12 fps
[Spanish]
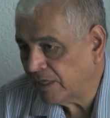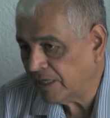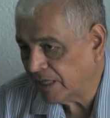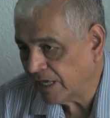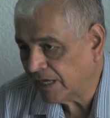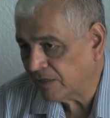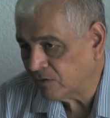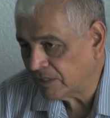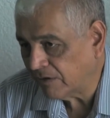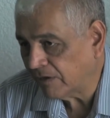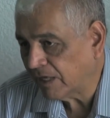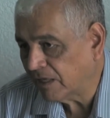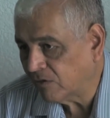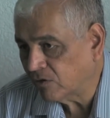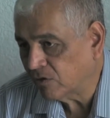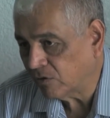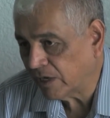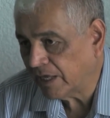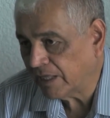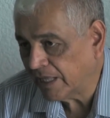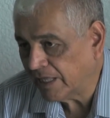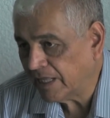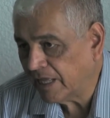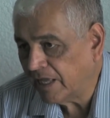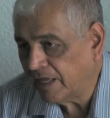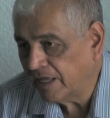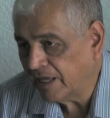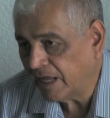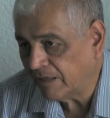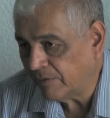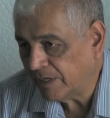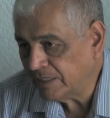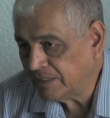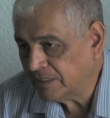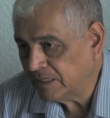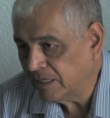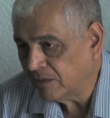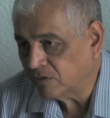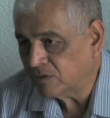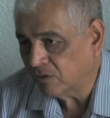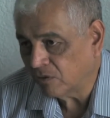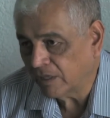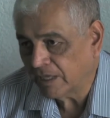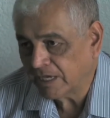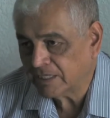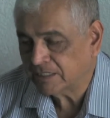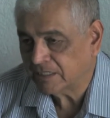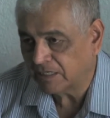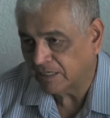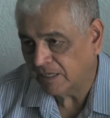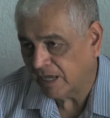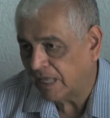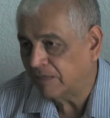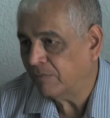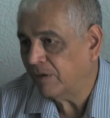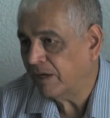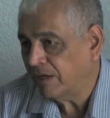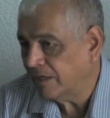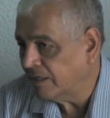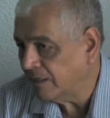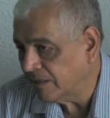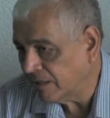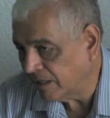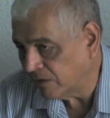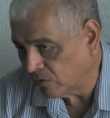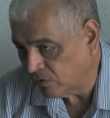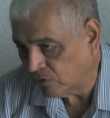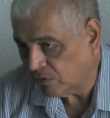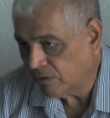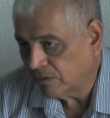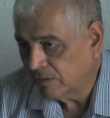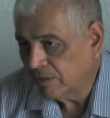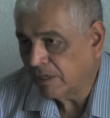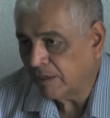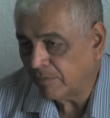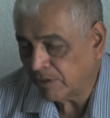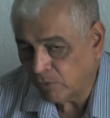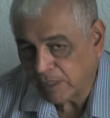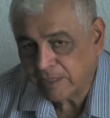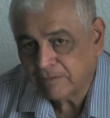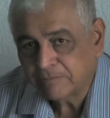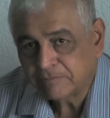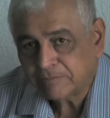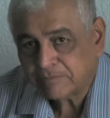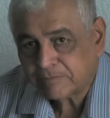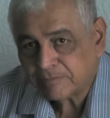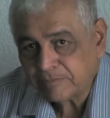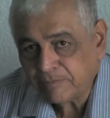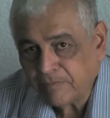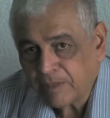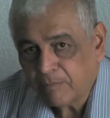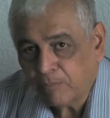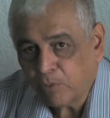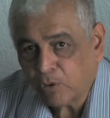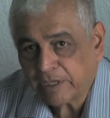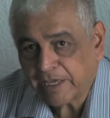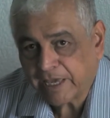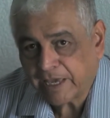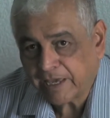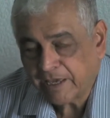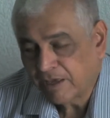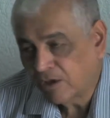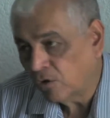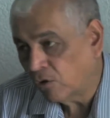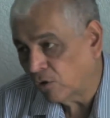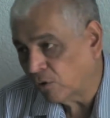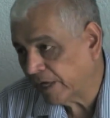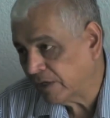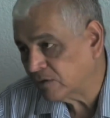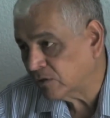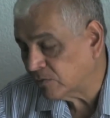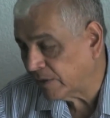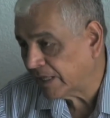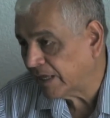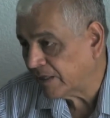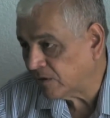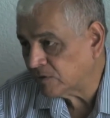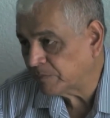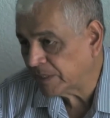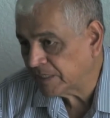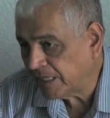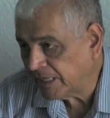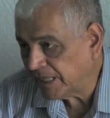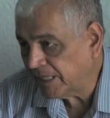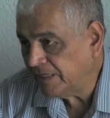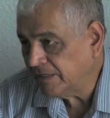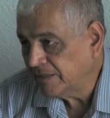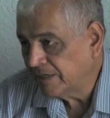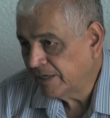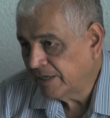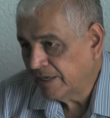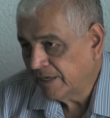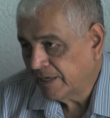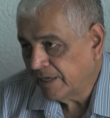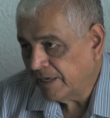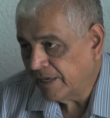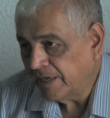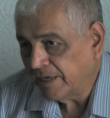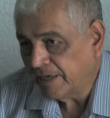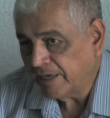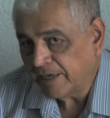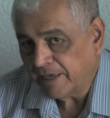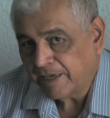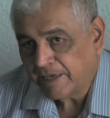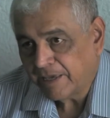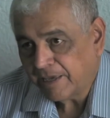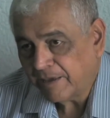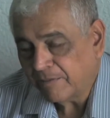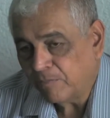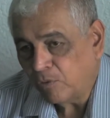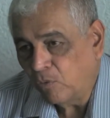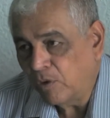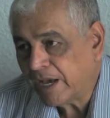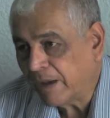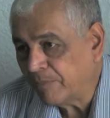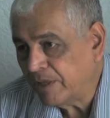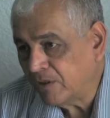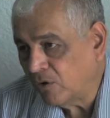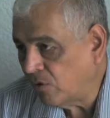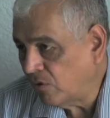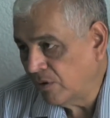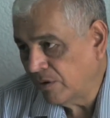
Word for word: de la que nos habla la doctora Elena Álvarez, los colegas eh, Alma, el, doctor Emanuel, porque con lo que ellos nos van a nos presentan eh, un camino